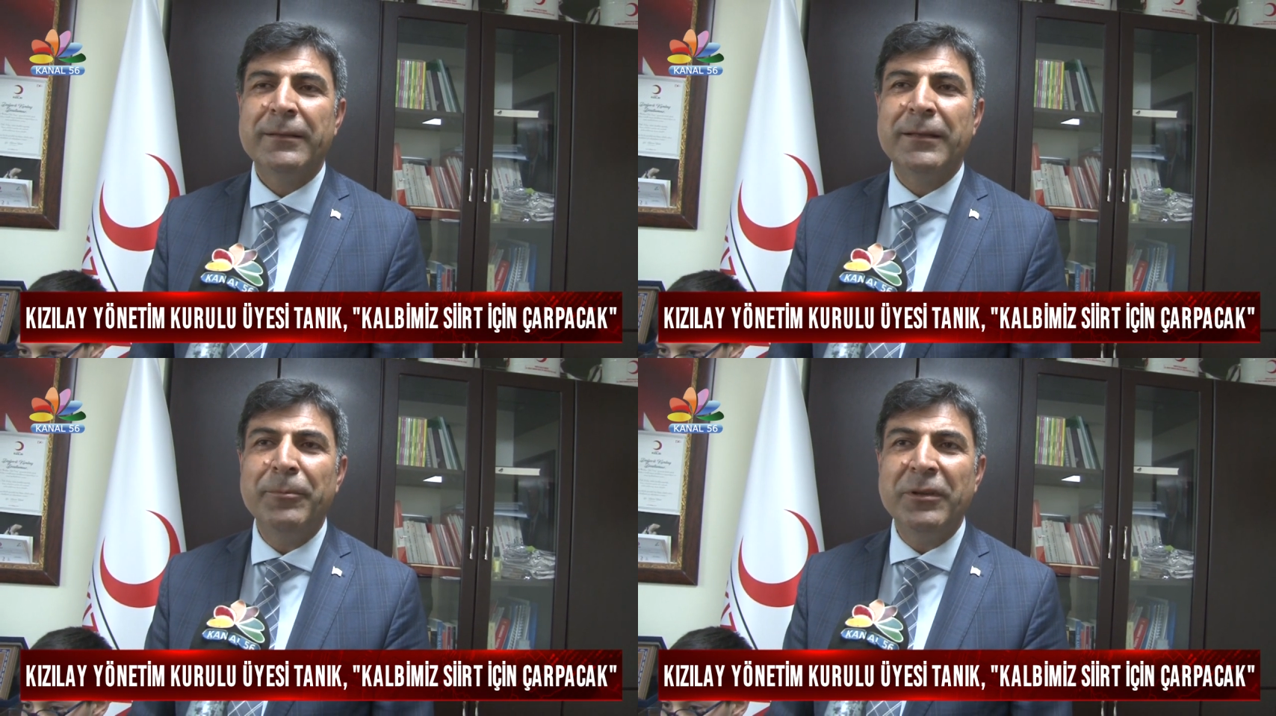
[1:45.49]

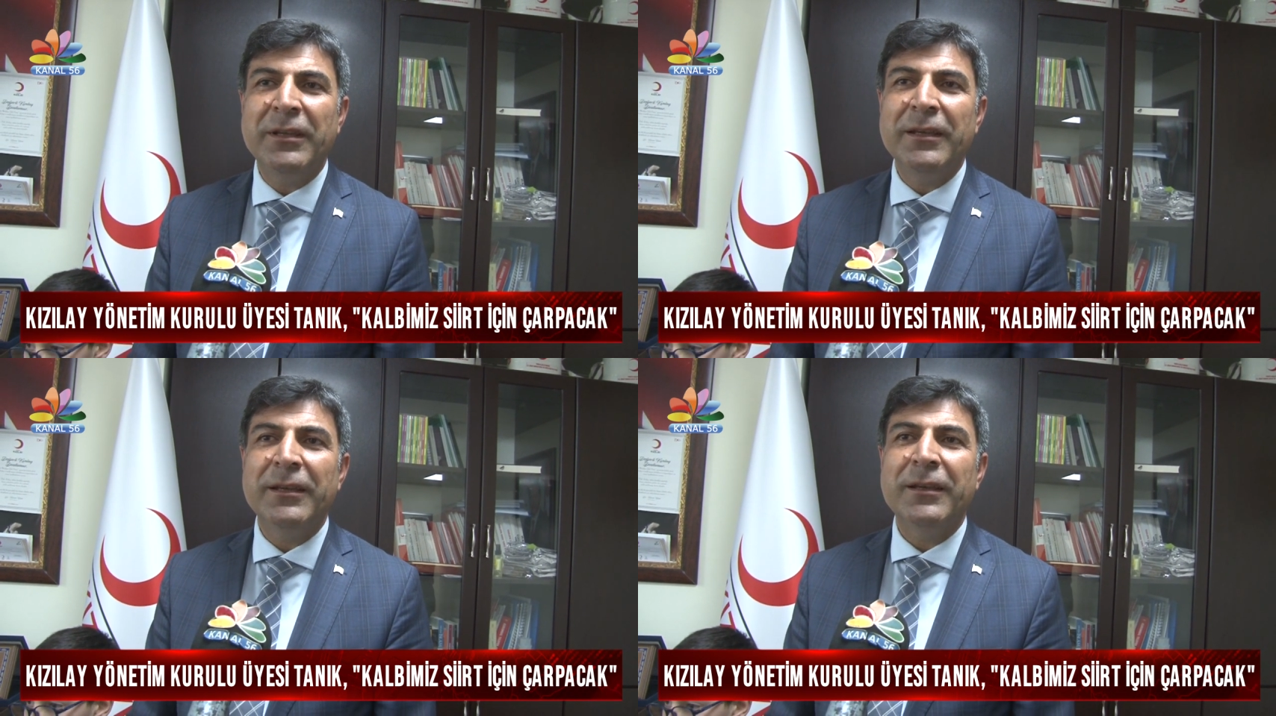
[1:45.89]
Tabii
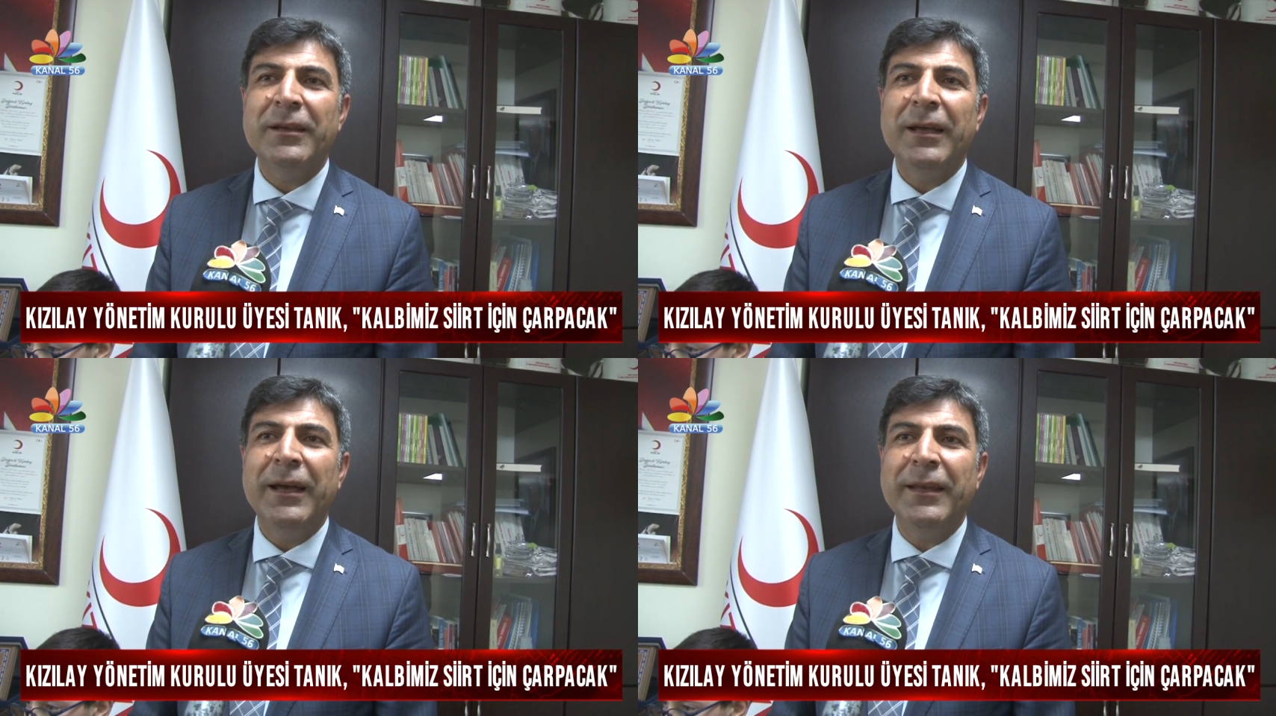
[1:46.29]
ki
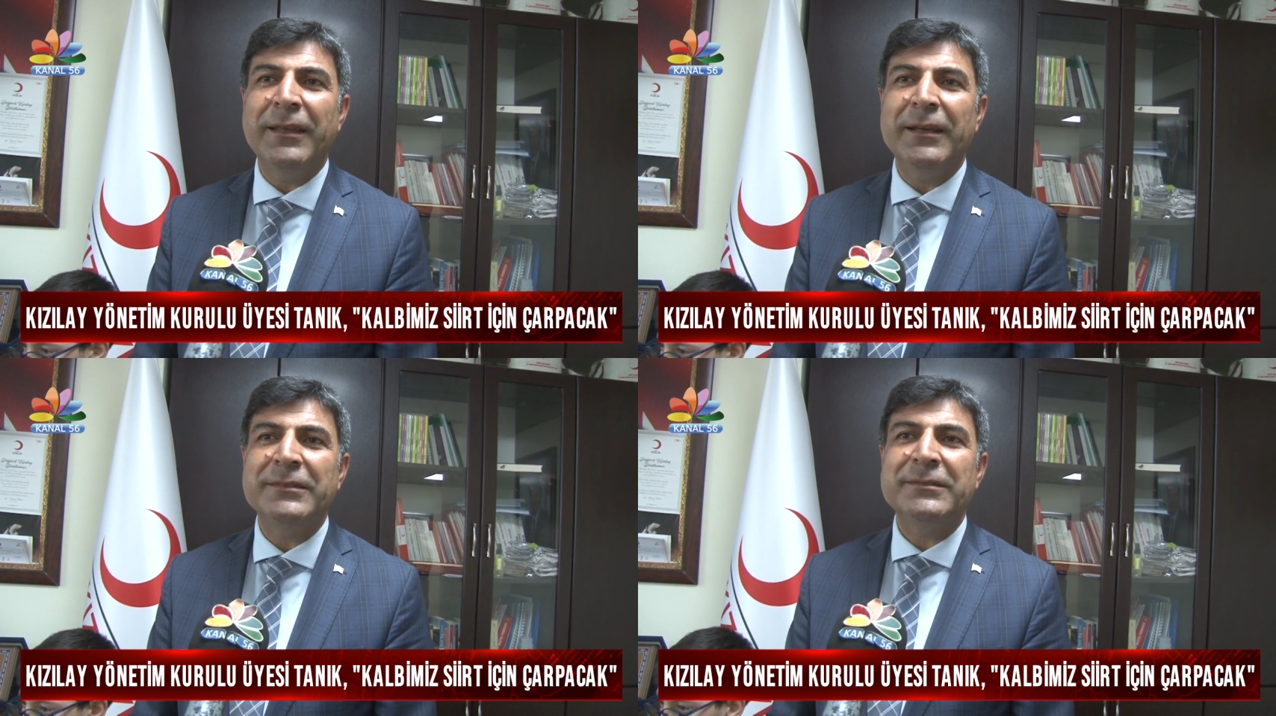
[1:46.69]

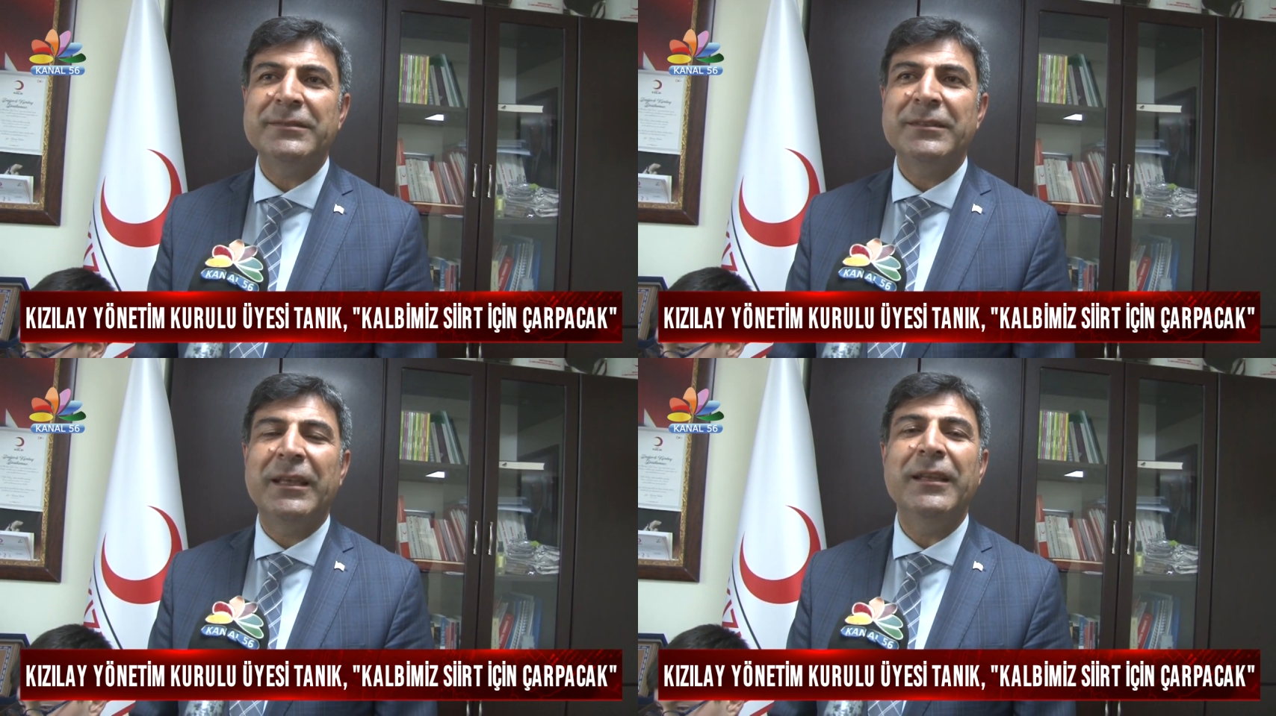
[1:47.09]

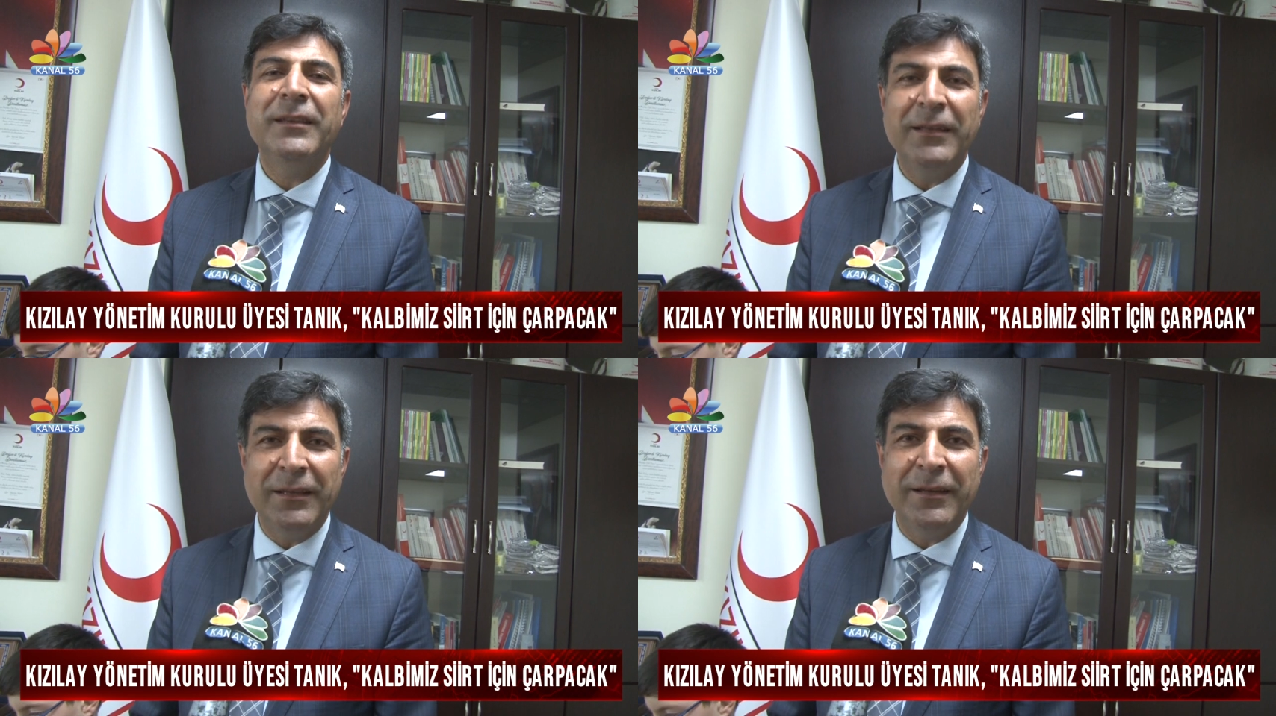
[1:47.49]
herkes
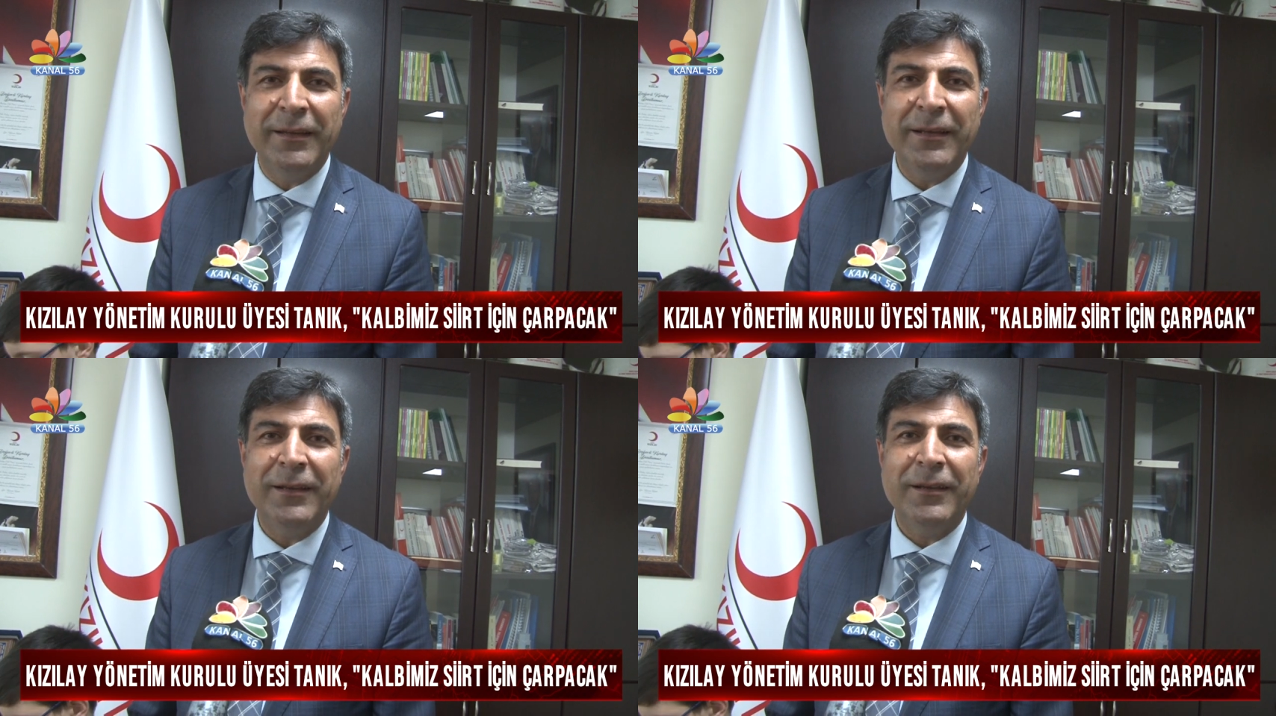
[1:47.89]
kendi
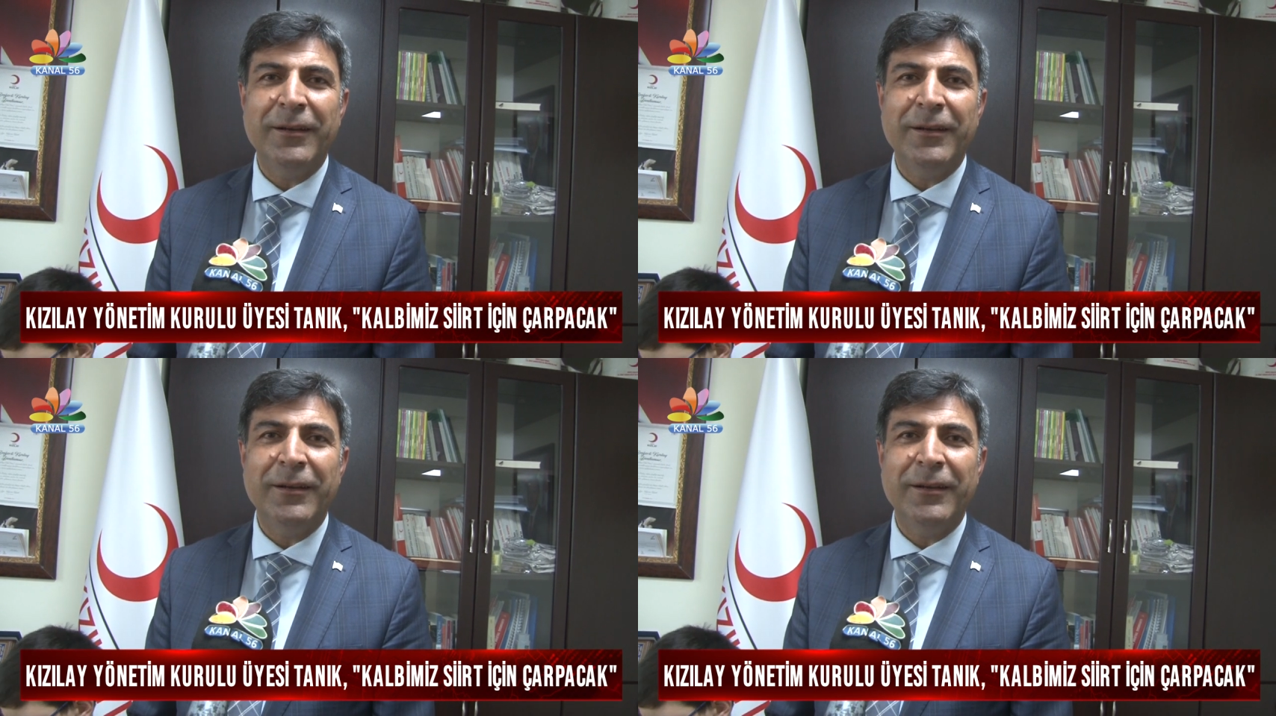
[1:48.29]
iline